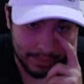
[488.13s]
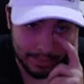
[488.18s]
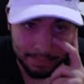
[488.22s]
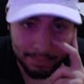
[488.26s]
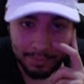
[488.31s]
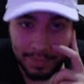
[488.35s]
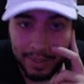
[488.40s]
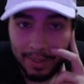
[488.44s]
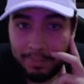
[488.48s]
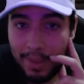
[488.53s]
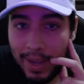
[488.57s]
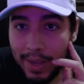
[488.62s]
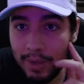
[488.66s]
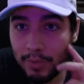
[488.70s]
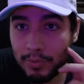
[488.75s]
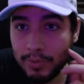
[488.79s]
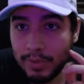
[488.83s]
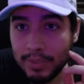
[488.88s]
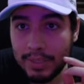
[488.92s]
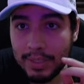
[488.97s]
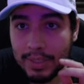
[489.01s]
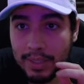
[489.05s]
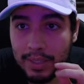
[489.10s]
Pra
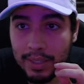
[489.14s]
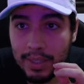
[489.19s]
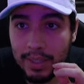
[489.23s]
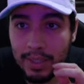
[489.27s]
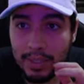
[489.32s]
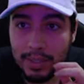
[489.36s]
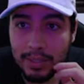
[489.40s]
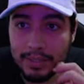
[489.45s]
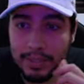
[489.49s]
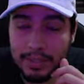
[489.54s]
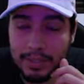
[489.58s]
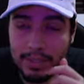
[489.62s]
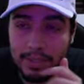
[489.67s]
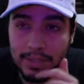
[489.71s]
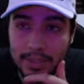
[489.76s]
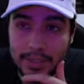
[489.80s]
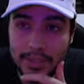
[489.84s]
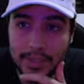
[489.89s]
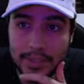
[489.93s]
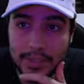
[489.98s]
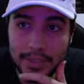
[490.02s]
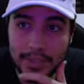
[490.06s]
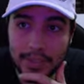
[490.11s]
magos é de,
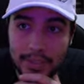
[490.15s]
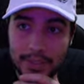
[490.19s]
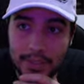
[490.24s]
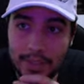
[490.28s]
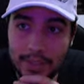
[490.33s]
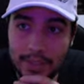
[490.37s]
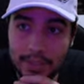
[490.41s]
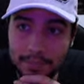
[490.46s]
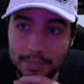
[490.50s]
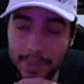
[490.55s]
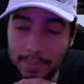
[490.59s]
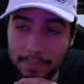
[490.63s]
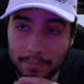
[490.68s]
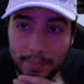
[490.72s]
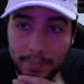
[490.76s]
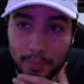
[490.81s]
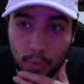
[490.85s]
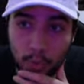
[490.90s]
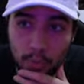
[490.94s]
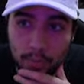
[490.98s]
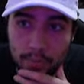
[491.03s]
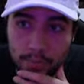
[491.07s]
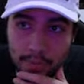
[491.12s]
de... Pra
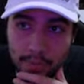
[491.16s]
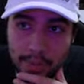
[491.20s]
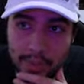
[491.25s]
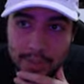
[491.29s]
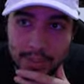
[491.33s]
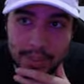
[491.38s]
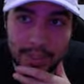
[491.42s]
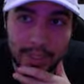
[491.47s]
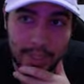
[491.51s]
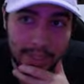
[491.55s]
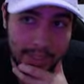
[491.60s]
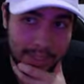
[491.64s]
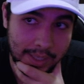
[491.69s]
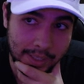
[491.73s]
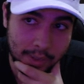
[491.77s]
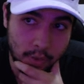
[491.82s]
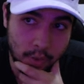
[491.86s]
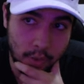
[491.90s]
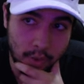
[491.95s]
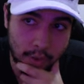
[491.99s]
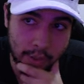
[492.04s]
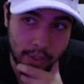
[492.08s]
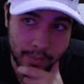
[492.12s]
peel, esse item aqui é
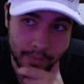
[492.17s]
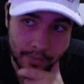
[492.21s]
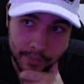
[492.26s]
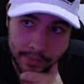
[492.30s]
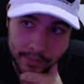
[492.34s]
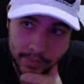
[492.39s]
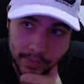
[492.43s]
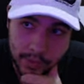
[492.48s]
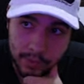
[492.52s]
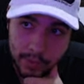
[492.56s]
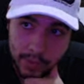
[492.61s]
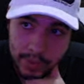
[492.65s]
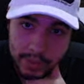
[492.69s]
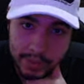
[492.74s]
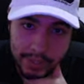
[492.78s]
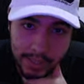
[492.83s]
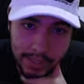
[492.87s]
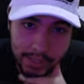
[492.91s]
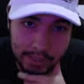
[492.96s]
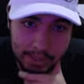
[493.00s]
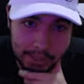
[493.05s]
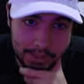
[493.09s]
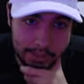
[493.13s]
core. Então vou deixar
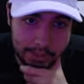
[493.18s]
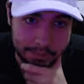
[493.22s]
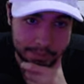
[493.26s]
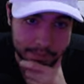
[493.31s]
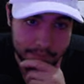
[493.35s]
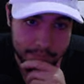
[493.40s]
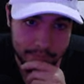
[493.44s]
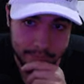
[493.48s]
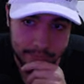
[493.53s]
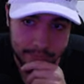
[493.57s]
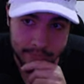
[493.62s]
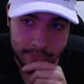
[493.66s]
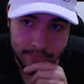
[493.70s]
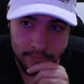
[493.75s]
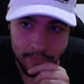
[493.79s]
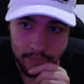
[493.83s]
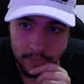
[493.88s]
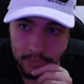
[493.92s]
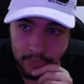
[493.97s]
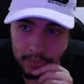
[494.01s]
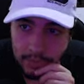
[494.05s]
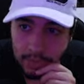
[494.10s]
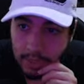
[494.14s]
ele aqui.
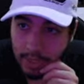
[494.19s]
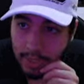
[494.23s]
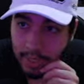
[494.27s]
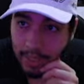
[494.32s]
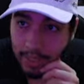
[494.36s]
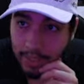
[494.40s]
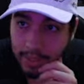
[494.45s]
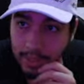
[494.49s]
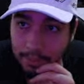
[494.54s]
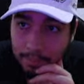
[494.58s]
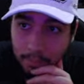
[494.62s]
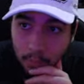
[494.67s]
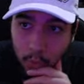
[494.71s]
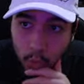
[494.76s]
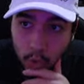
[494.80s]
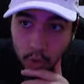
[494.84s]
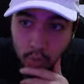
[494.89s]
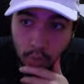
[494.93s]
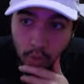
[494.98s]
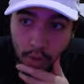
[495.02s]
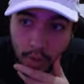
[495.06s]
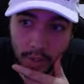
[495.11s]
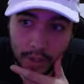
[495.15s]
É item muito
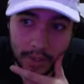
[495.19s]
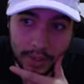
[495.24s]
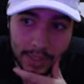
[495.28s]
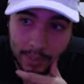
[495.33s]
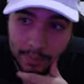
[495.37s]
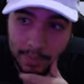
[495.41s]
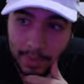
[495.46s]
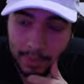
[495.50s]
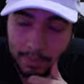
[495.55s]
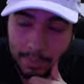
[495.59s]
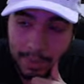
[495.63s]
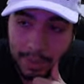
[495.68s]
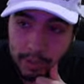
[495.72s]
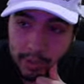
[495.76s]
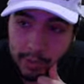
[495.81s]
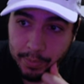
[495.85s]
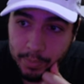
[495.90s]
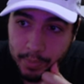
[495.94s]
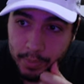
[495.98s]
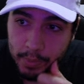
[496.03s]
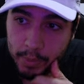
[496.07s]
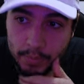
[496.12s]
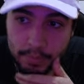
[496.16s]
core, tá? Pra magos de
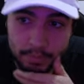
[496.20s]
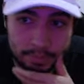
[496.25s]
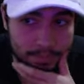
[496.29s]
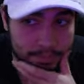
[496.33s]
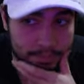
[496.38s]
peel.